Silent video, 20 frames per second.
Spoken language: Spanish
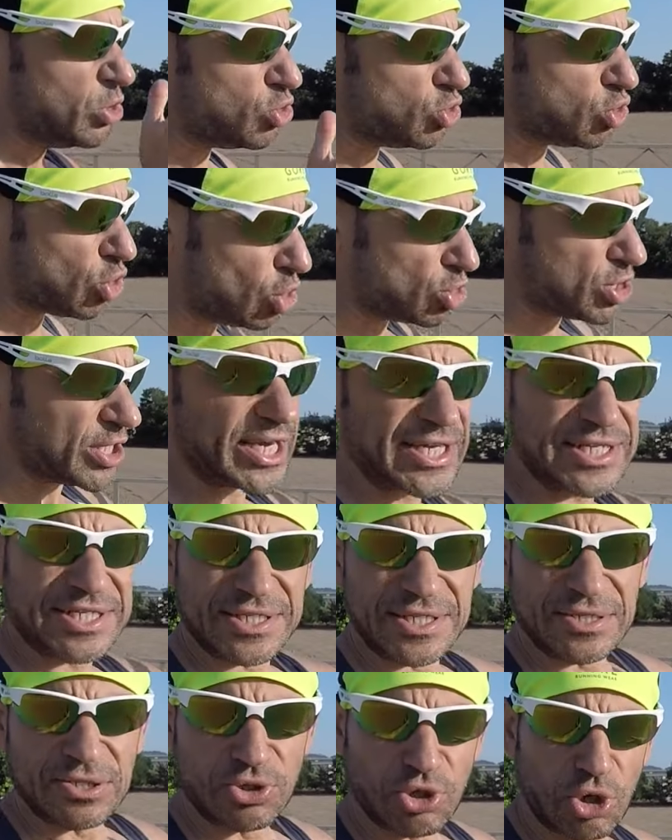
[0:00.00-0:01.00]

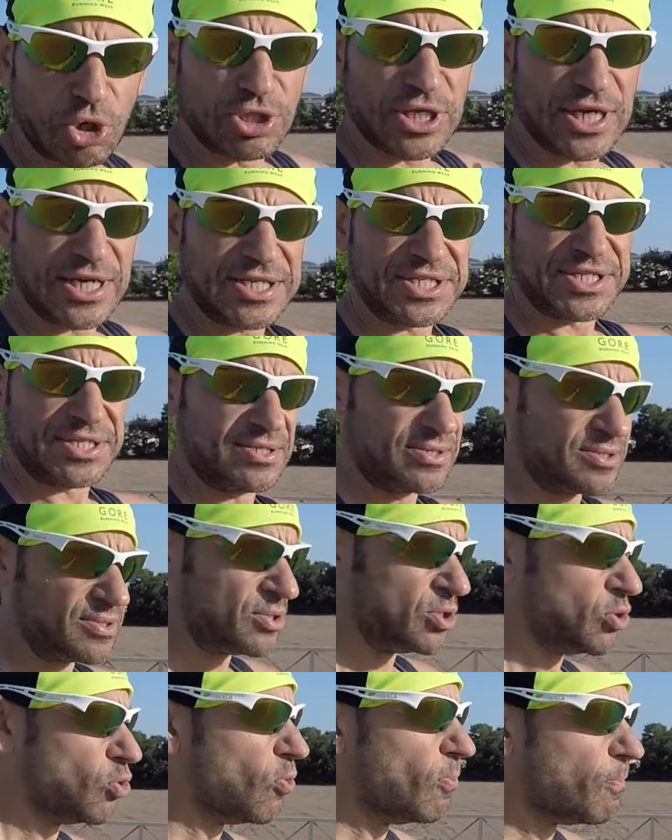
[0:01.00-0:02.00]
trotas, trotas
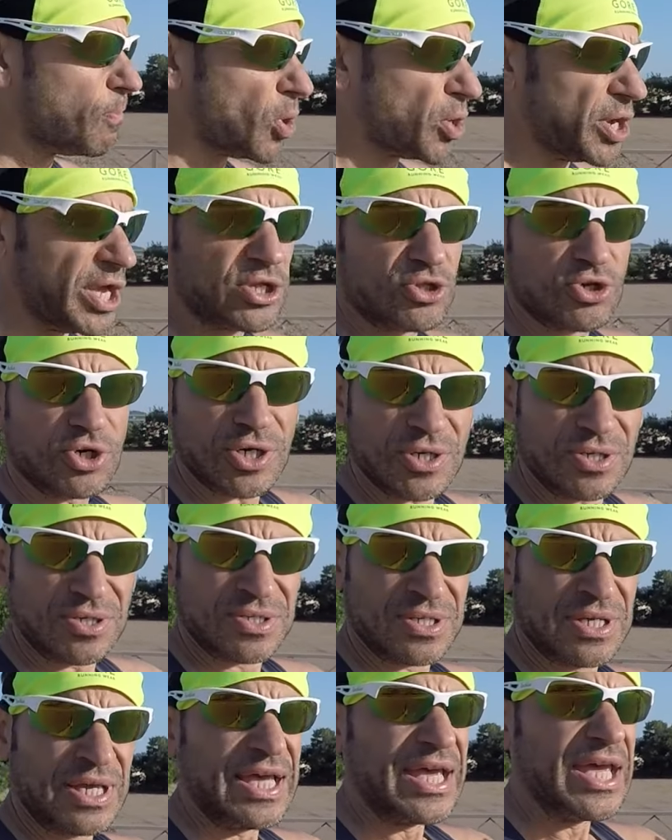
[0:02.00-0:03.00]
un poquito
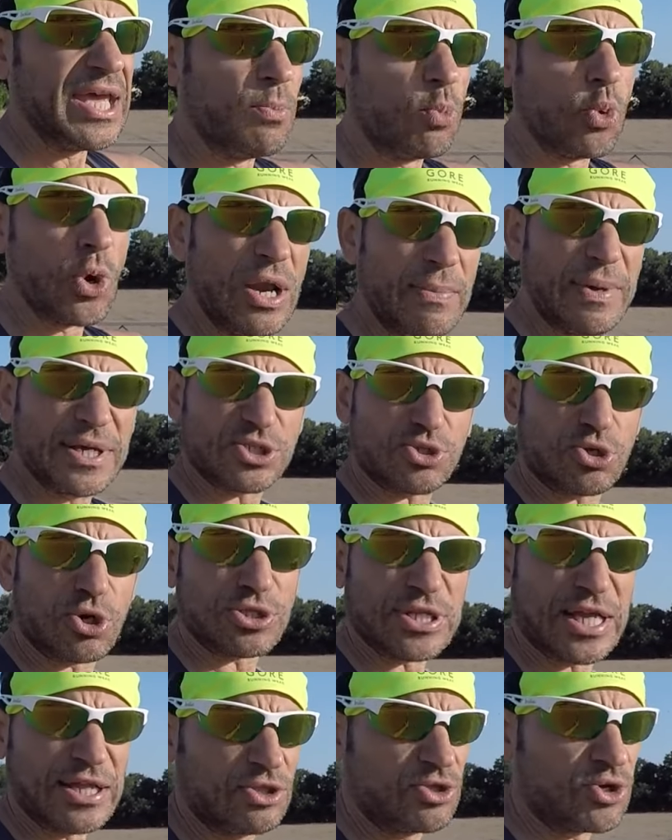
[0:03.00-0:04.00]
y vuelves
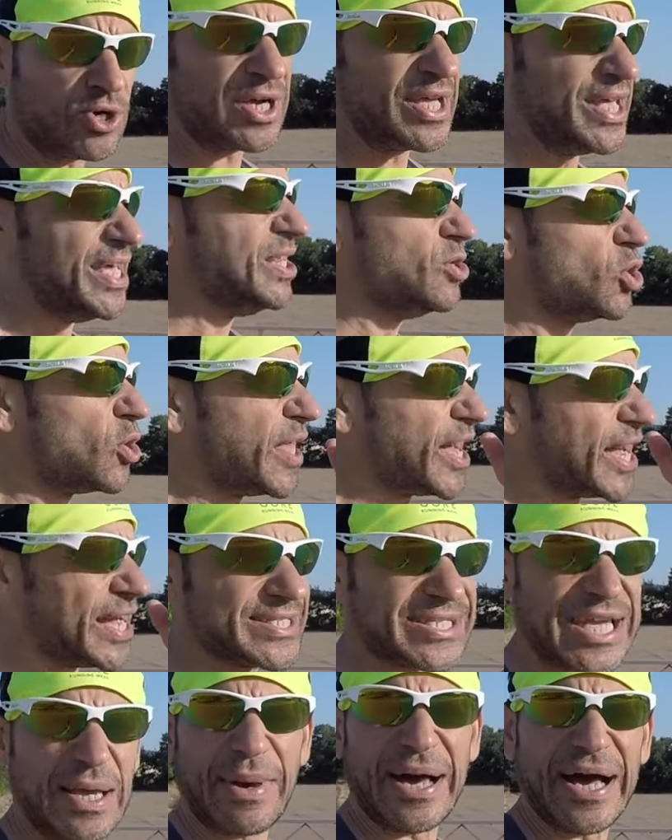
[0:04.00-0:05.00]
trotando y no
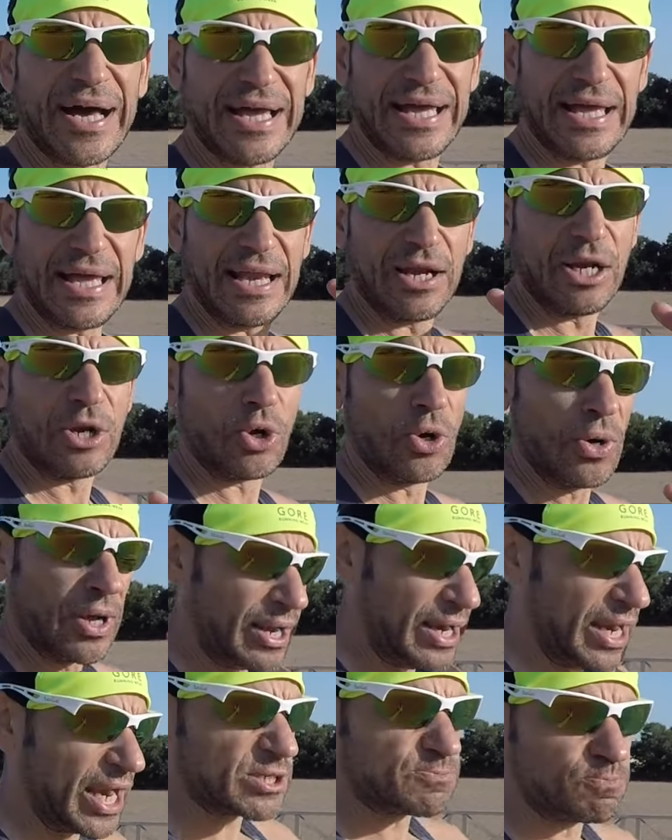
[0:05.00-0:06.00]
dejas que baje
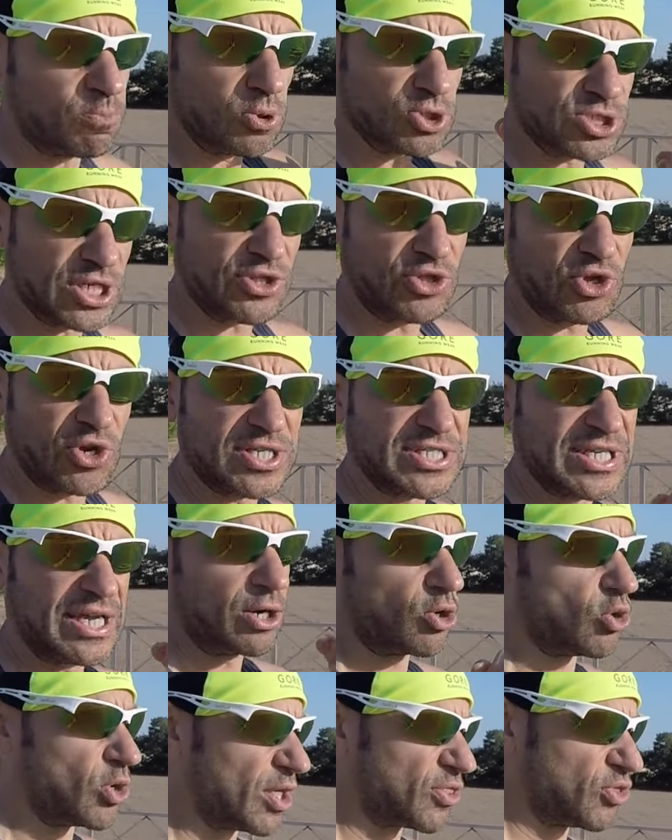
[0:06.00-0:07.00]
las pulsaciones,
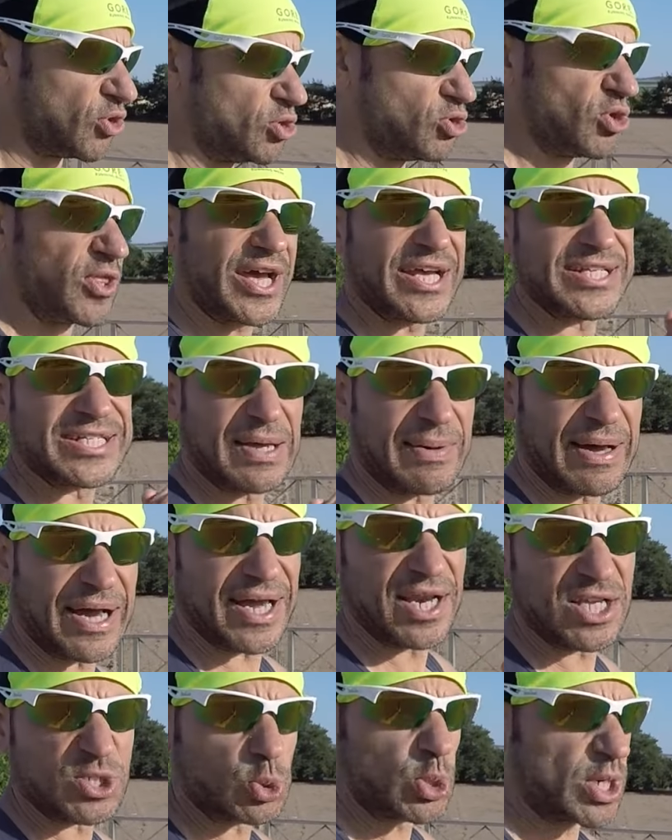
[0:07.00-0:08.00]
el corazón, no dejes que
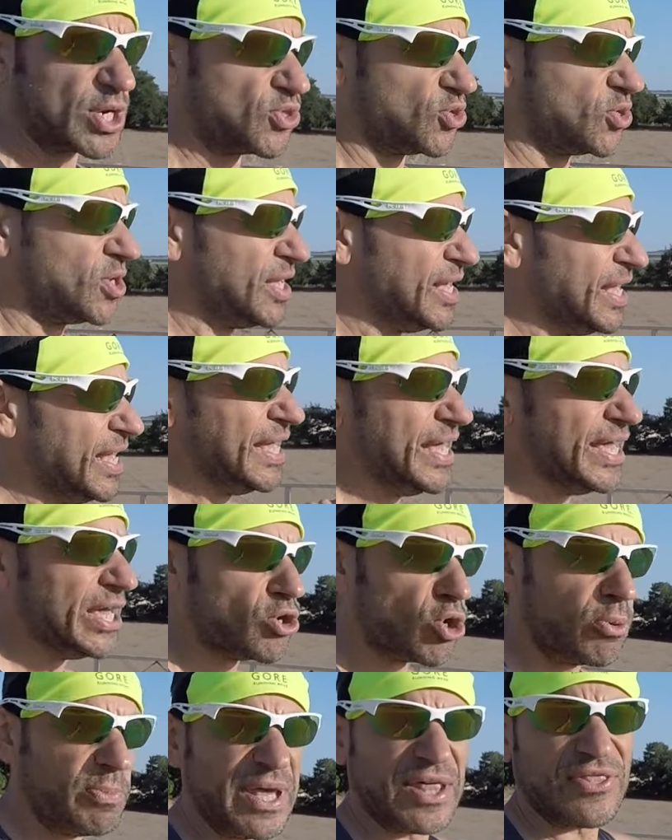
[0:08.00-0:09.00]
baje el esfuerzo y
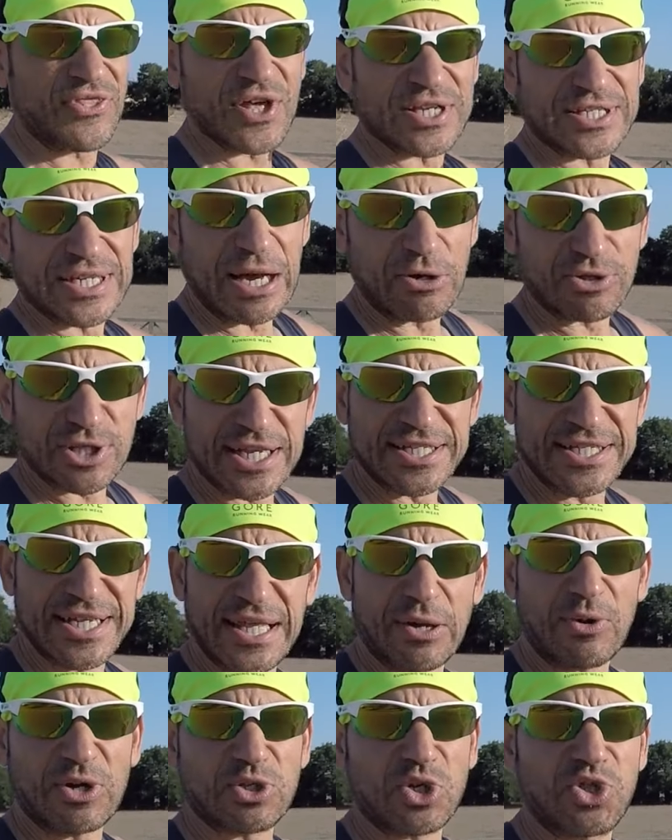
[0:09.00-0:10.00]
comienzas la otra
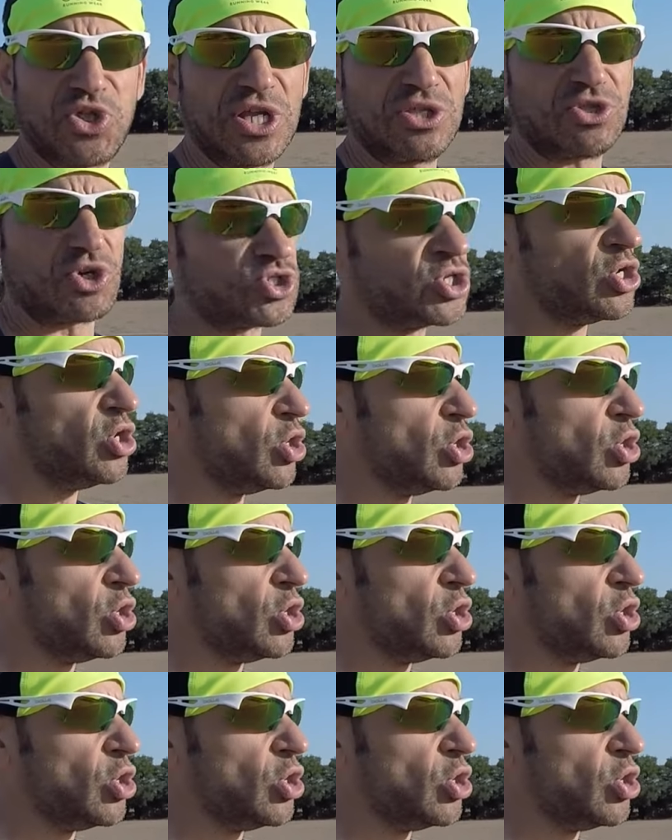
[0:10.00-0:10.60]
serie de 400,